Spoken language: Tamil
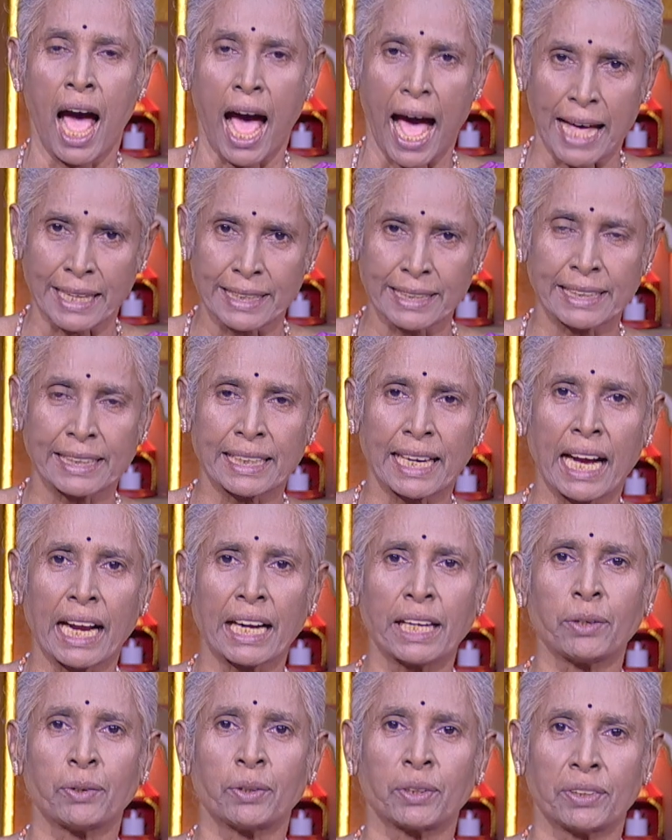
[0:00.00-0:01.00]

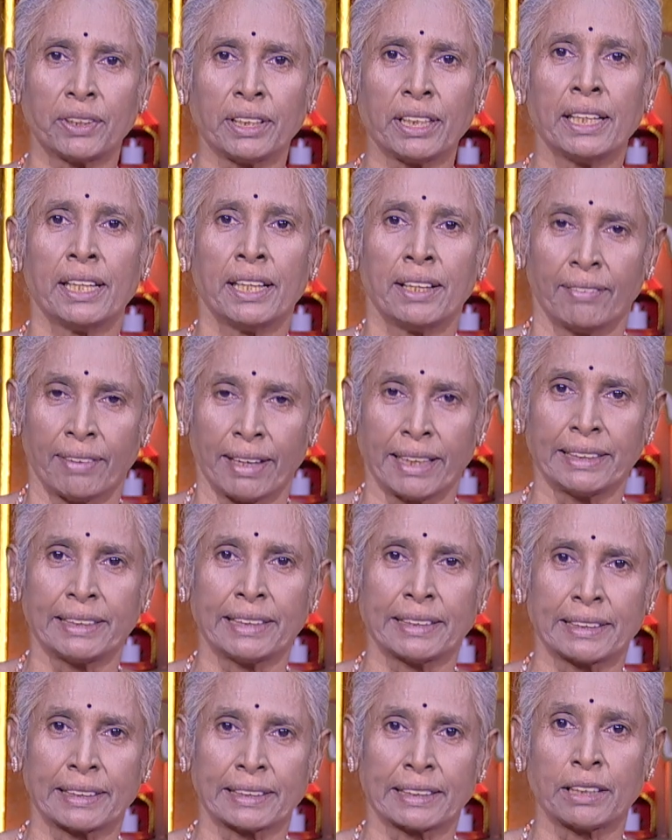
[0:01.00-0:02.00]
அதுக்கான ஒரு
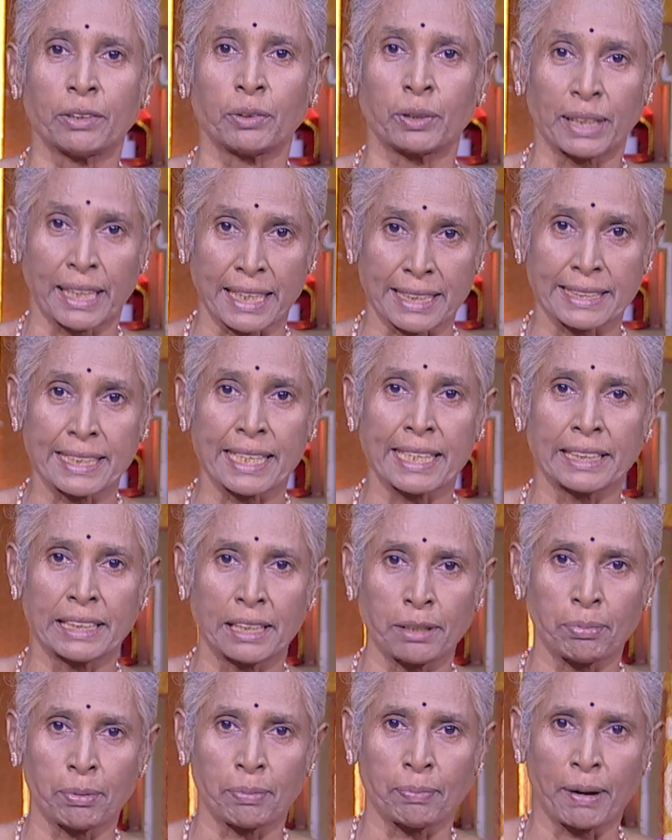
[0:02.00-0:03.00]
வைத்தியத்தை தான் ஒரு கஷாயம்
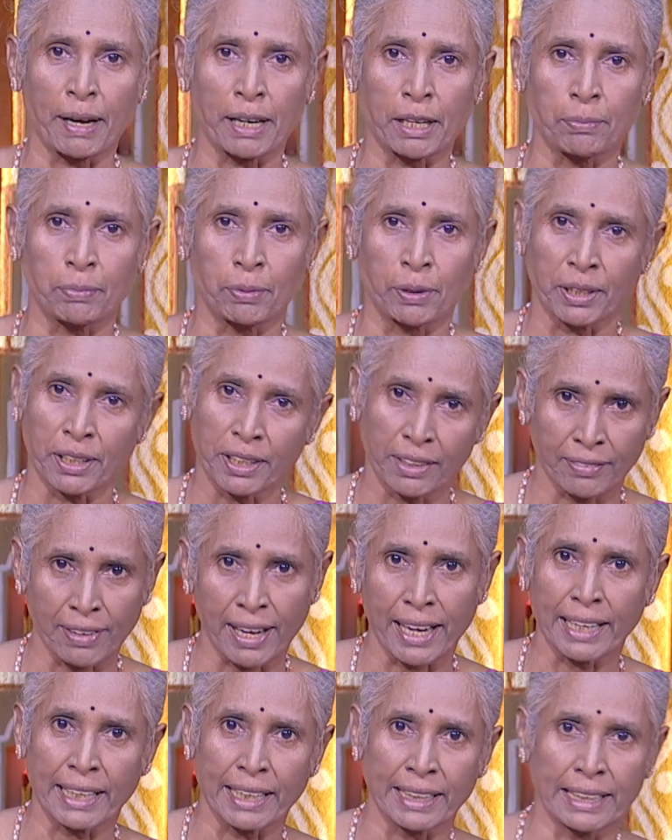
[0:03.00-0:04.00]
தான் இப்போ பார்க்க போகிறோம்
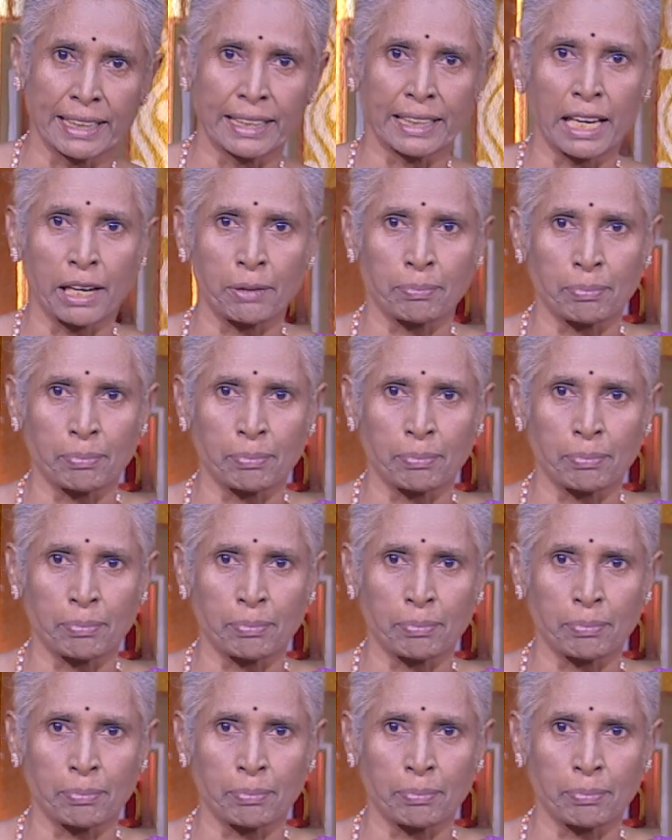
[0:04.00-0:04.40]
வாங்க அது என்னான்னு